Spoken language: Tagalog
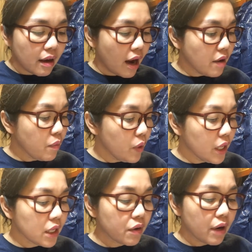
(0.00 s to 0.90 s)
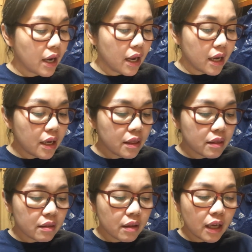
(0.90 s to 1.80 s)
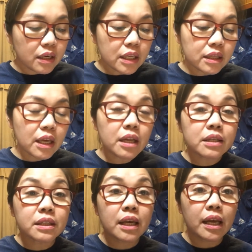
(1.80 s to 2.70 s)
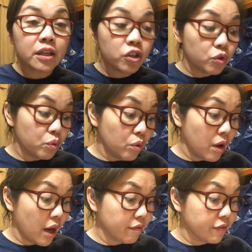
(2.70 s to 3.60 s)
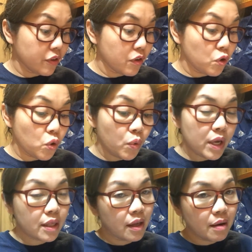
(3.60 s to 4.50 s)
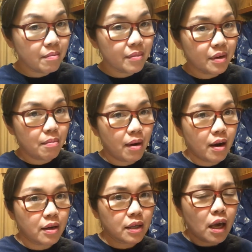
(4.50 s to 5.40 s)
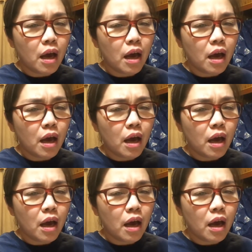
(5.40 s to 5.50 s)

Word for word: I will create a detailed schedule after knowing them, di ba?